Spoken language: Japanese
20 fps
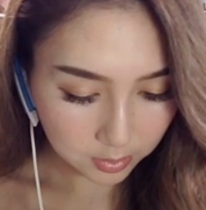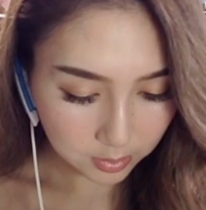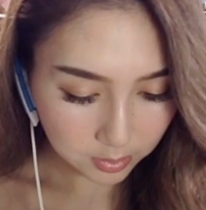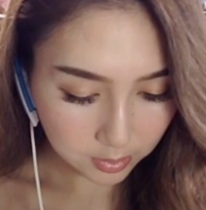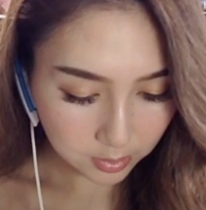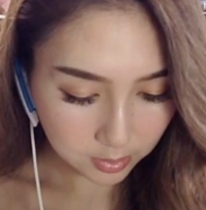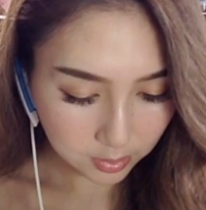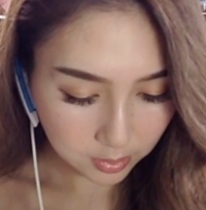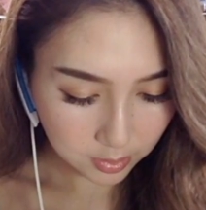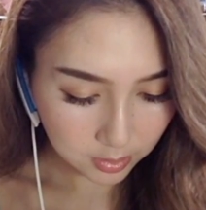
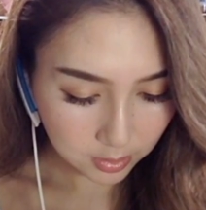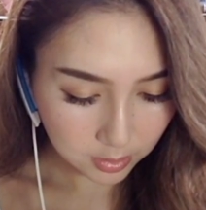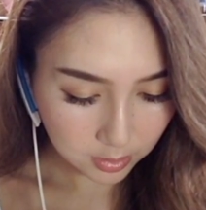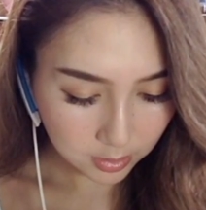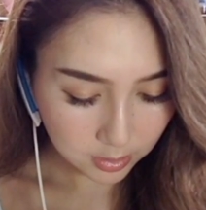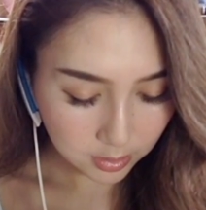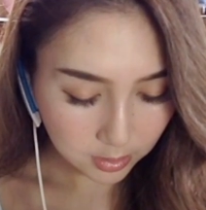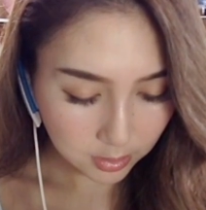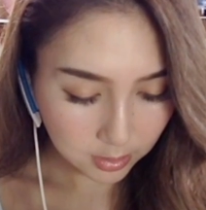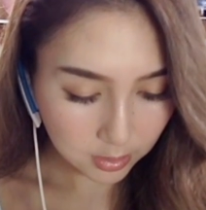
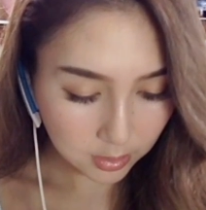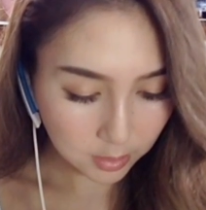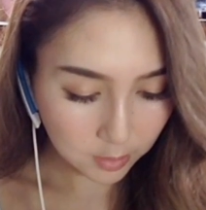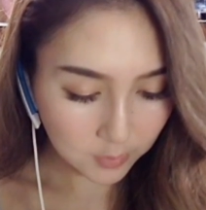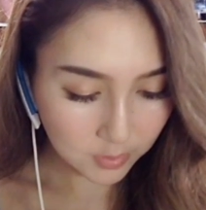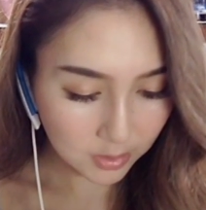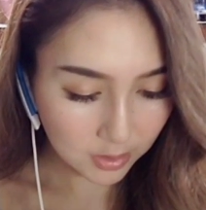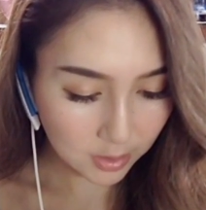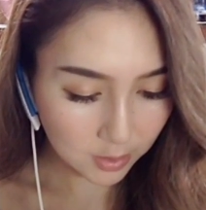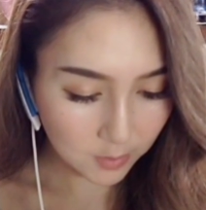あー、ご
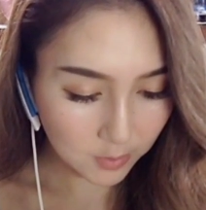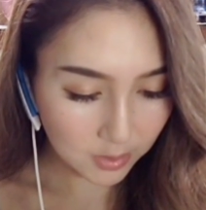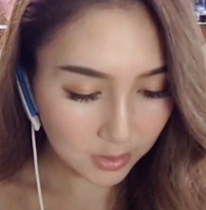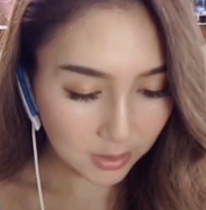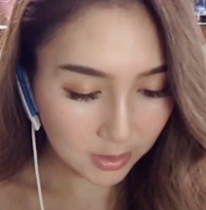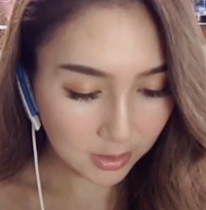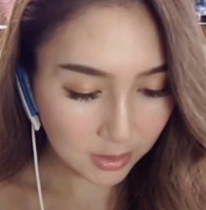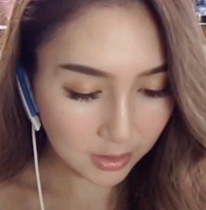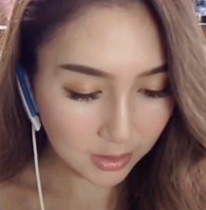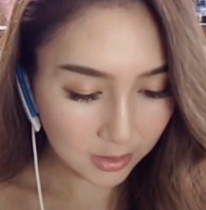めんねごめん
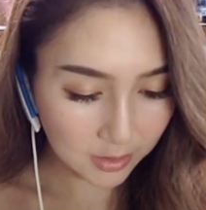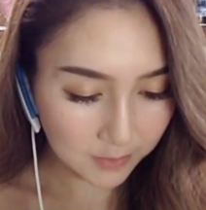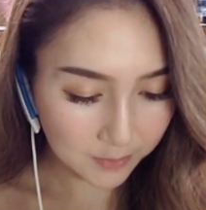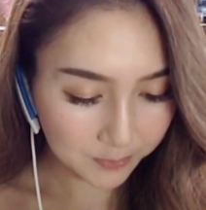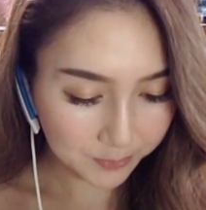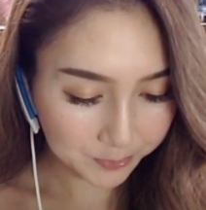ね。